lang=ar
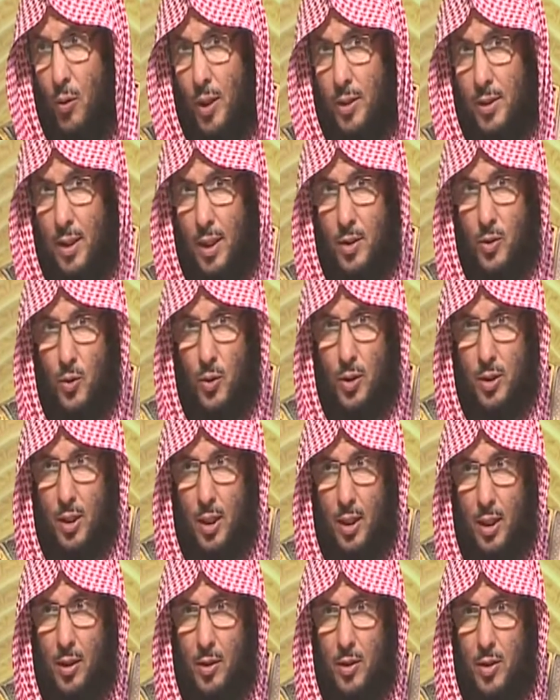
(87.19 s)
وعد رسوله
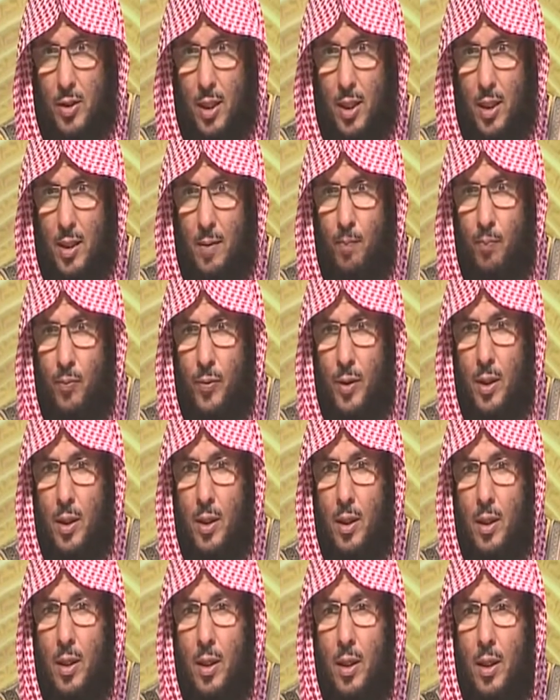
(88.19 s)
صلى الله عليه وسلم صلى الله عليه وسم.